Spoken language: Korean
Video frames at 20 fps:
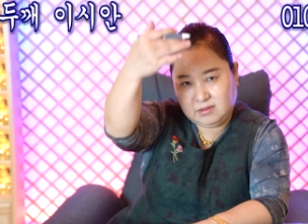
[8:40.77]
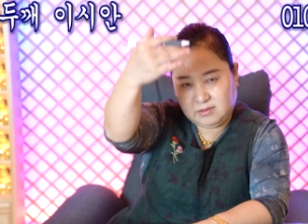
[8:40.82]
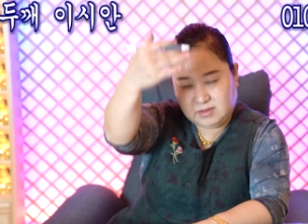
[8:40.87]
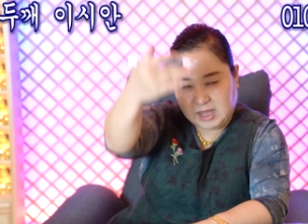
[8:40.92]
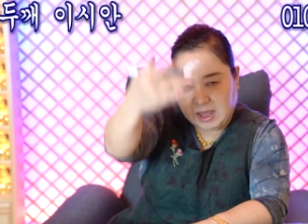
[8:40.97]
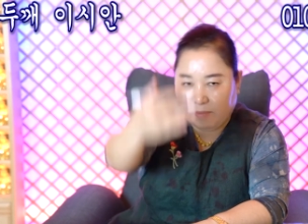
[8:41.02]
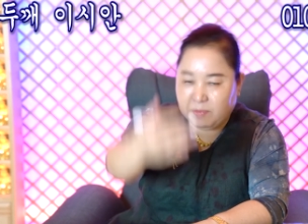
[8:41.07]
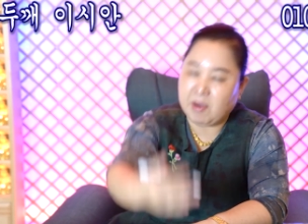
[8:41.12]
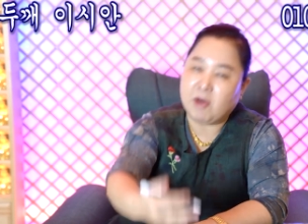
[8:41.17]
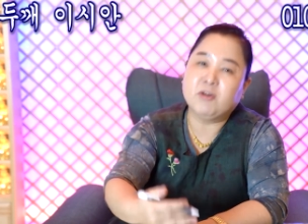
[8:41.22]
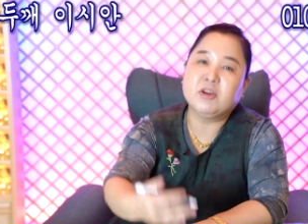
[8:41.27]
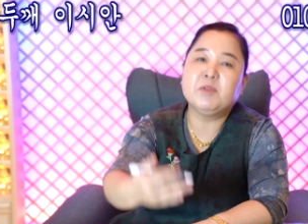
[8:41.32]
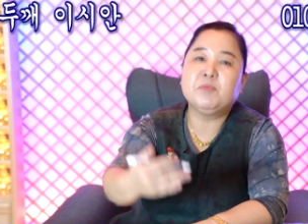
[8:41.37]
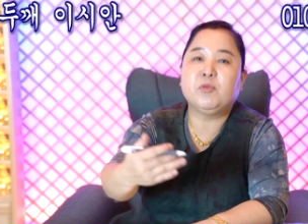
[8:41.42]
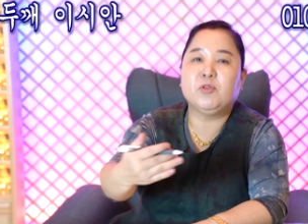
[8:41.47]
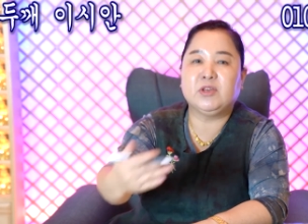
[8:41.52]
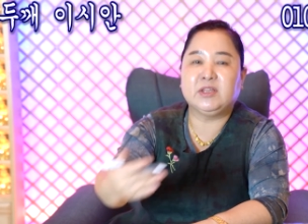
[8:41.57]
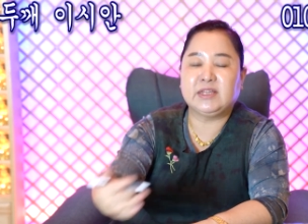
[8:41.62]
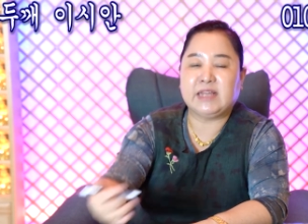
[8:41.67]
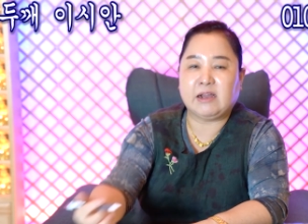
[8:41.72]
대벽이
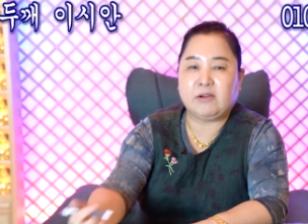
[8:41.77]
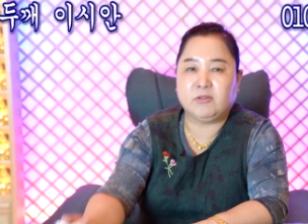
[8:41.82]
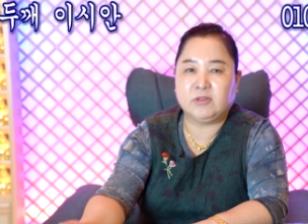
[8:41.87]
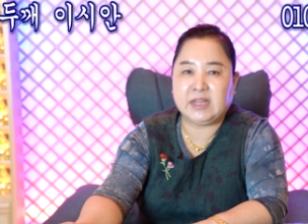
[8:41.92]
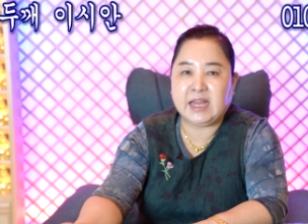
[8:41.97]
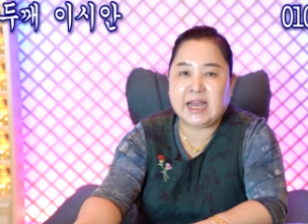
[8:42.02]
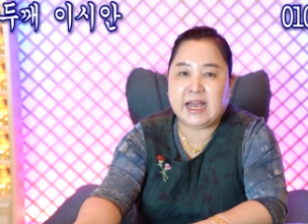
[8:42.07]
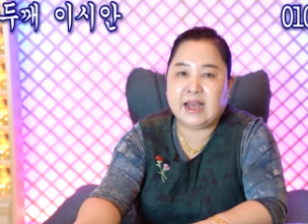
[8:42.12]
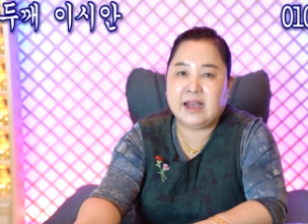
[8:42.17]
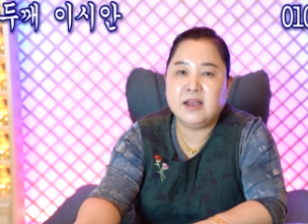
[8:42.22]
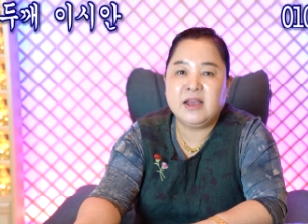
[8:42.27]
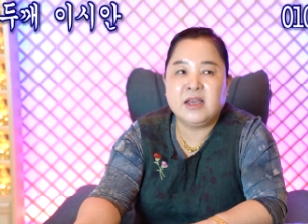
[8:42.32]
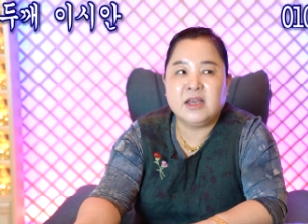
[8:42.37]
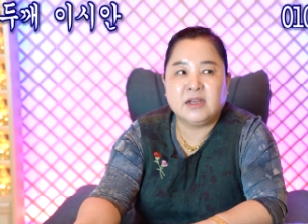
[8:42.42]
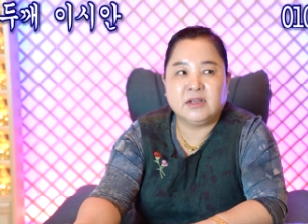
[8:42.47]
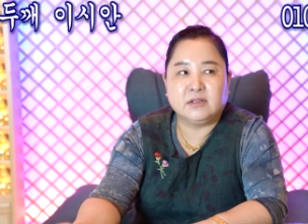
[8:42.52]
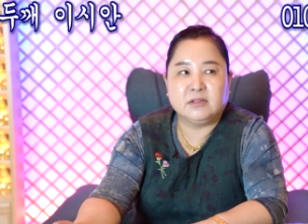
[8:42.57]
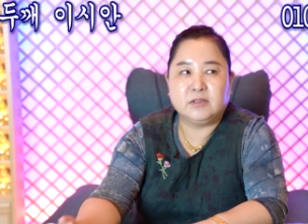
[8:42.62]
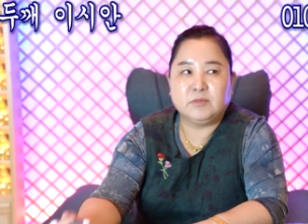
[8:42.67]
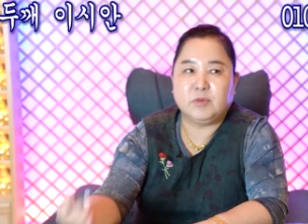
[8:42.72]
보인다거나
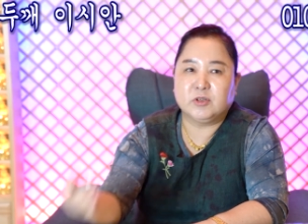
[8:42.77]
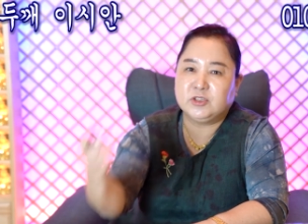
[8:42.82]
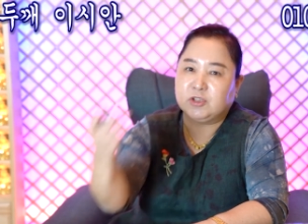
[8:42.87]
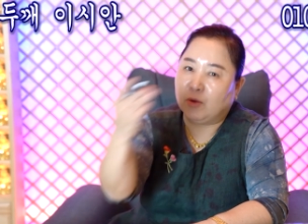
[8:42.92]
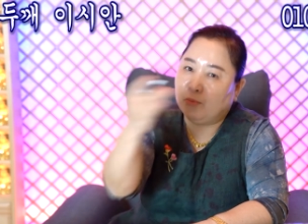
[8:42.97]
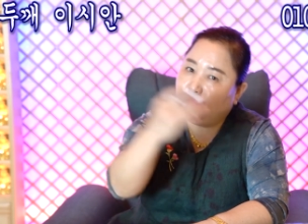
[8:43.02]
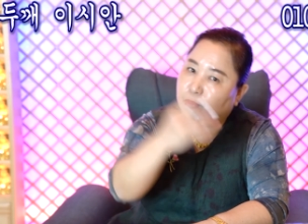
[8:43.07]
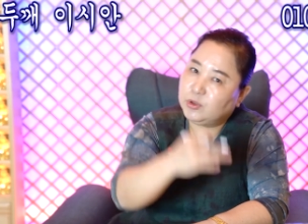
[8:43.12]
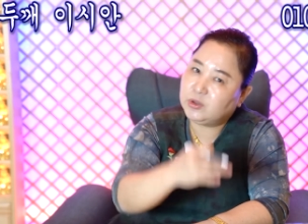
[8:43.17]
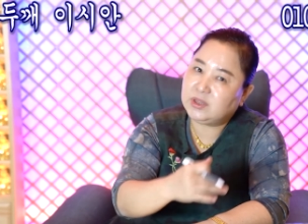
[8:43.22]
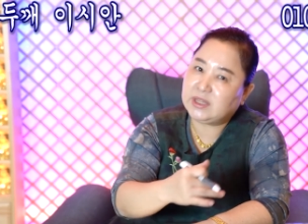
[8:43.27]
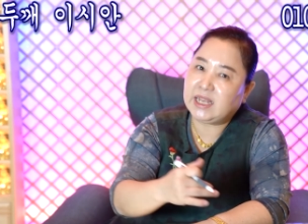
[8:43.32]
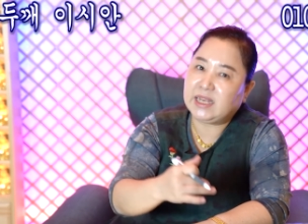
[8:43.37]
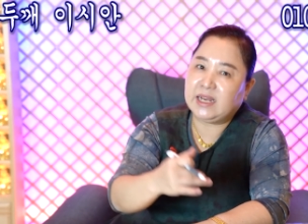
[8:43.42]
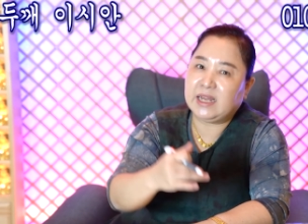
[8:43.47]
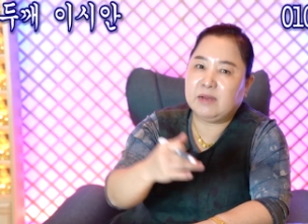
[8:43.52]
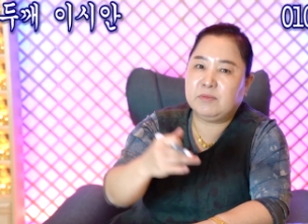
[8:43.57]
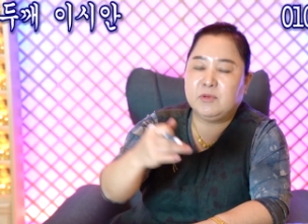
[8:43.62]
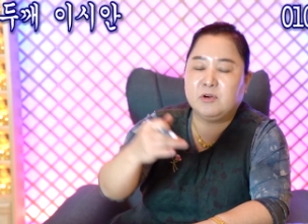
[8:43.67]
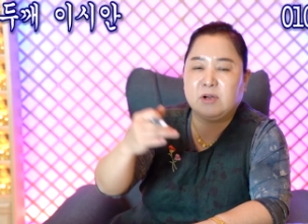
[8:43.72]
어뭐
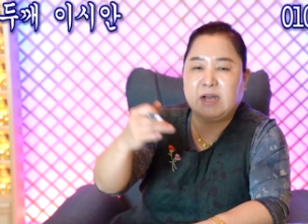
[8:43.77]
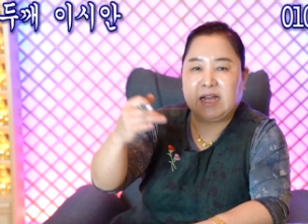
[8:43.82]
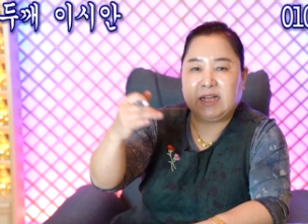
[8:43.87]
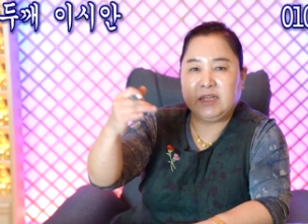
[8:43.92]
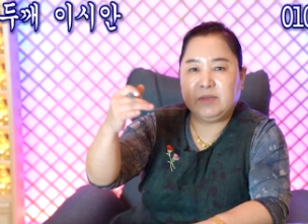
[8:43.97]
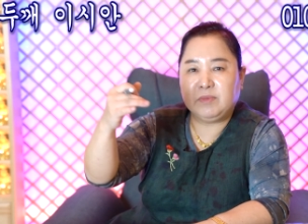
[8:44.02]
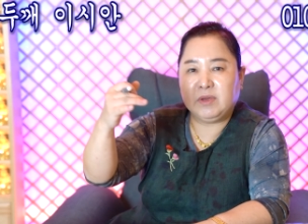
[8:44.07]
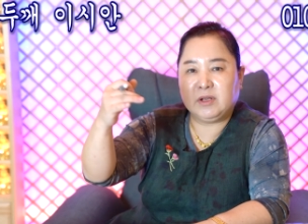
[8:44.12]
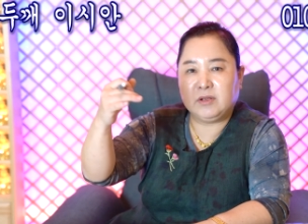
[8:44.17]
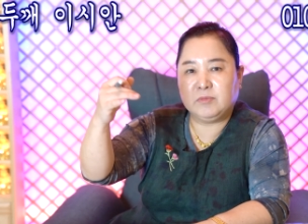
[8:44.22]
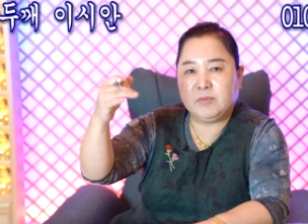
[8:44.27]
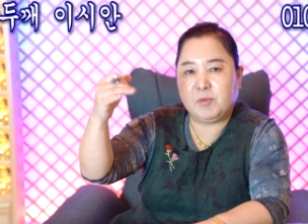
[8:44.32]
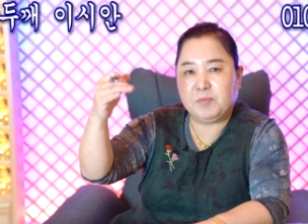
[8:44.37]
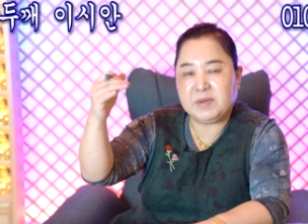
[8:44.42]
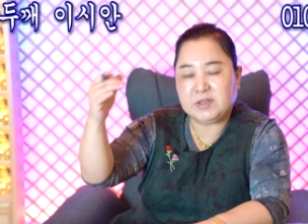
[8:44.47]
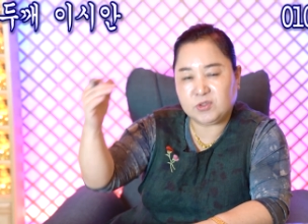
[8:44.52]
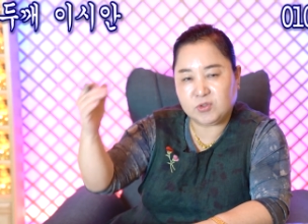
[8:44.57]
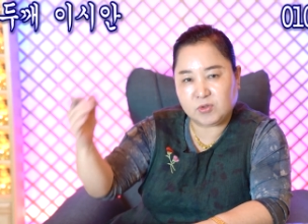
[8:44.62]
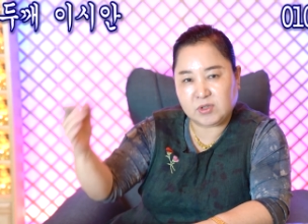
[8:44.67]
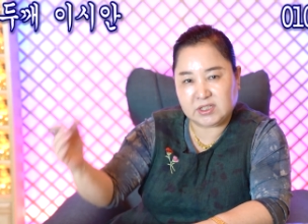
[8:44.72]
전봇대나 뭐 아니면은 뭐
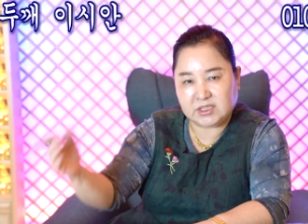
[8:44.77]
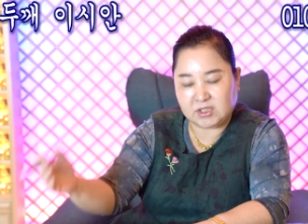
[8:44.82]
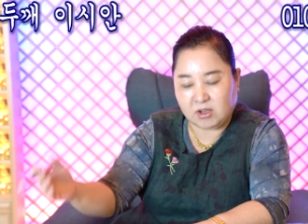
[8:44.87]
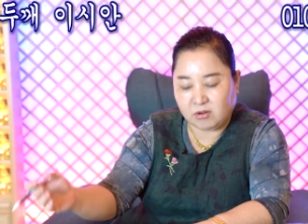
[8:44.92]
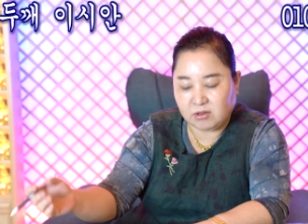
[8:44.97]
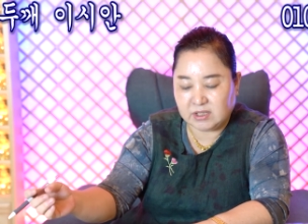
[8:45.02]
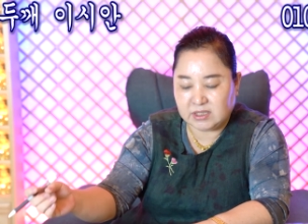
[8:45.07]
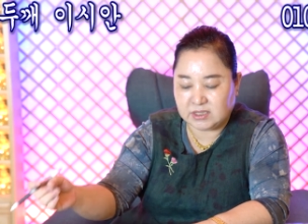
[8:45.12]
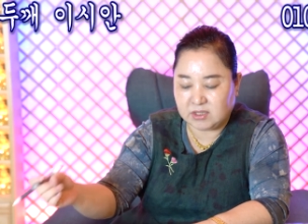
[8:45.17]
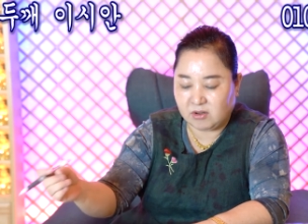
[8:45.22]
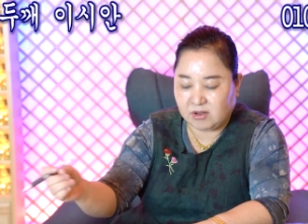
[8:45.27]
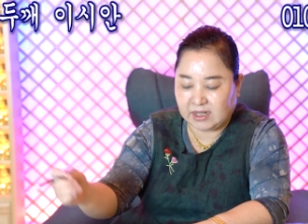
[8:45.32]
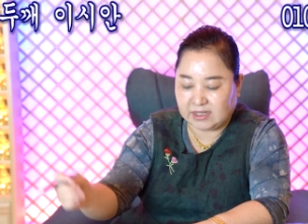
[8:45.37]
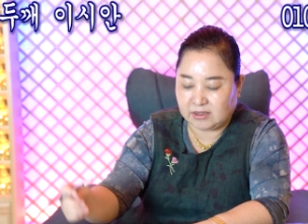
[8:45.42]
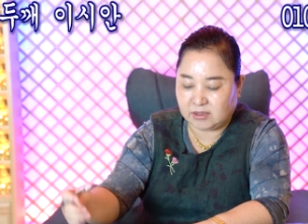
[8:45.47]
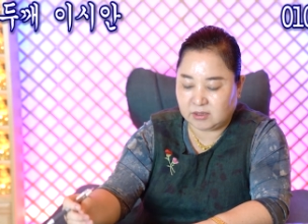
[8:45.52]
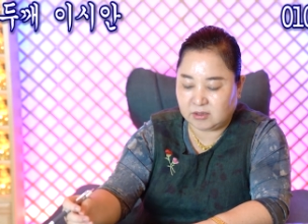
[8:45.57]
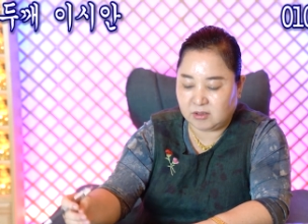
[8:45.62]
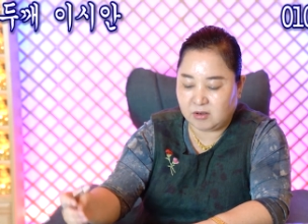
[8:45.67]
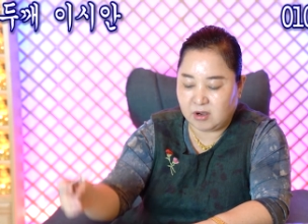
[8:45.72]
뾰족한 전기선
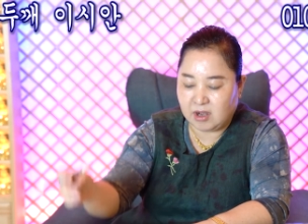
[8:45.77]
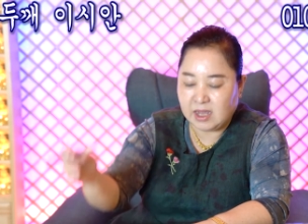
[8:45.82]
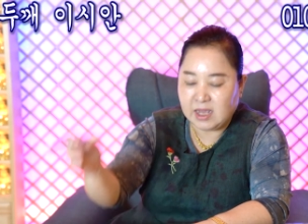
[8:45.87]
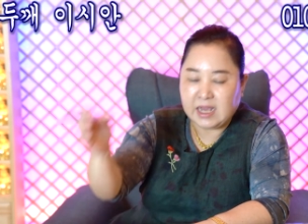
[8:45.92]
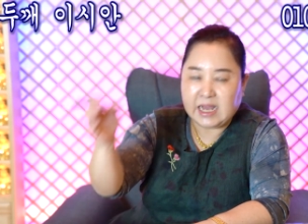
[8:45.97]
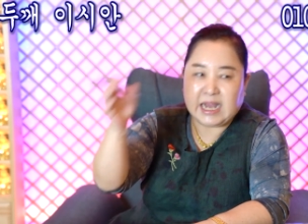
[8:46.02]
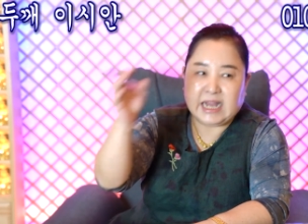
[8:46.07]
같은 거